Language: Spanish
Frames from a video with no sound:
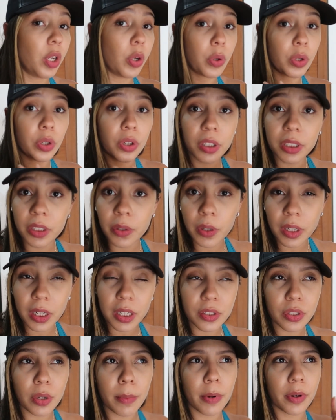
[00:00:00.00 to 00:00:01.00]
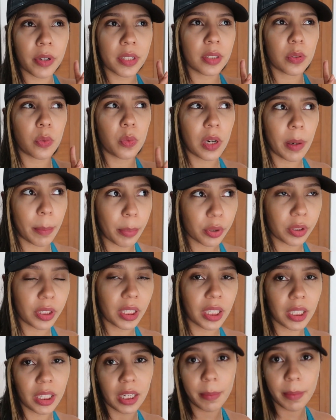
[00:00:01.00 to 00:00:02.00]
Lo único que tengo en el estómago es una
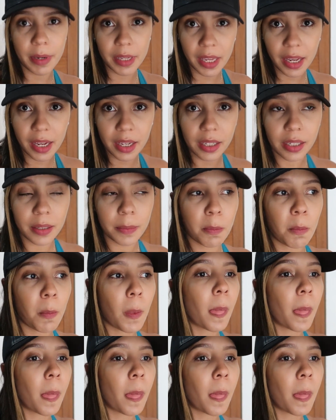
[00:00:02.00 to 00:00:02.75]
proteína en la mañana.